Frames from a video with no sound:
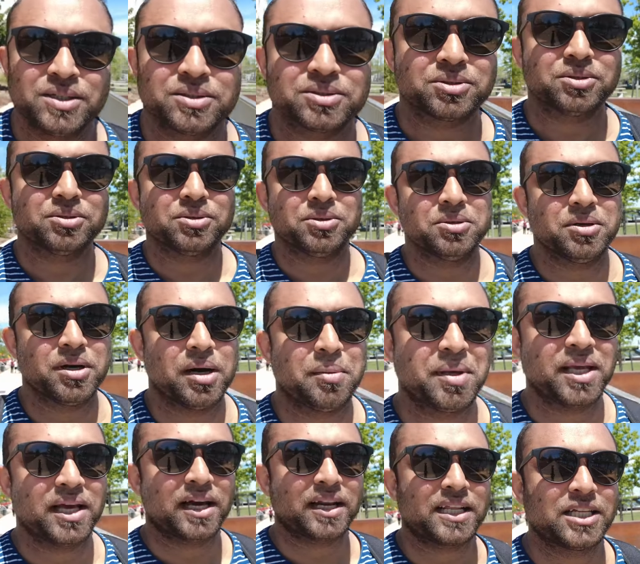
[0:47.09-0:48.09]
তো আমি
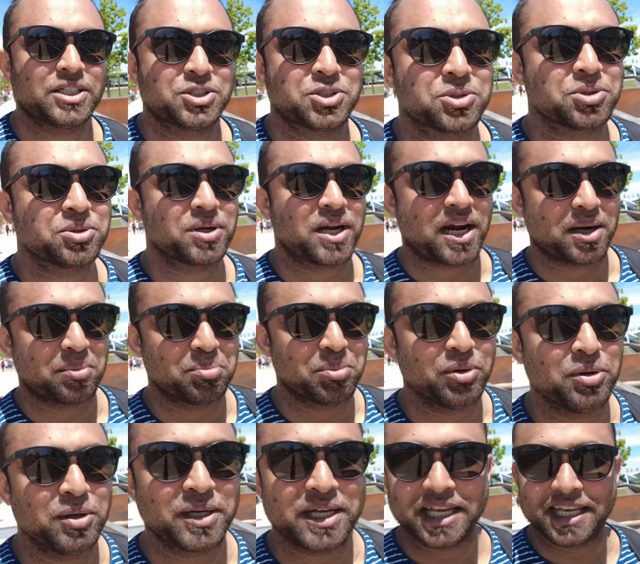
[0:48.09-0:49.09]
আর কিছুক্ষণ হাঁটবো
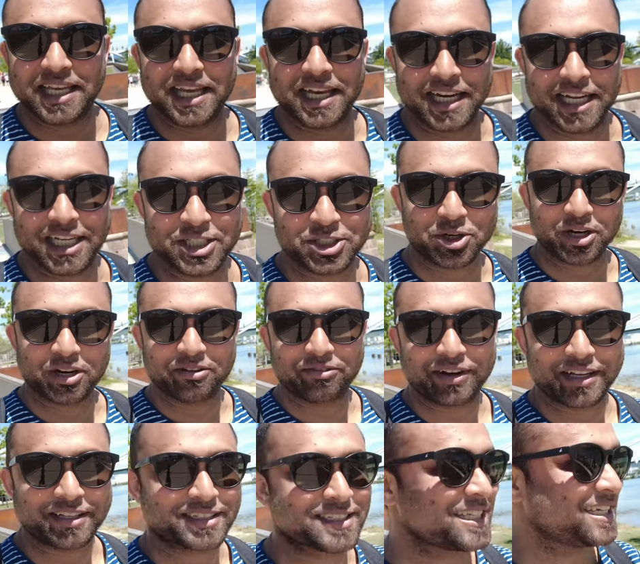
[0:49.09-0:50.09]
এখানে আসলে
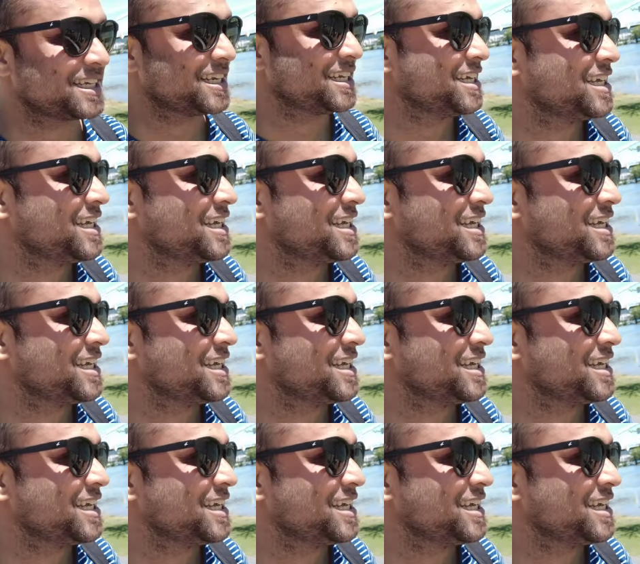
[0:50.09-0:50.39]
ফ্রান্সের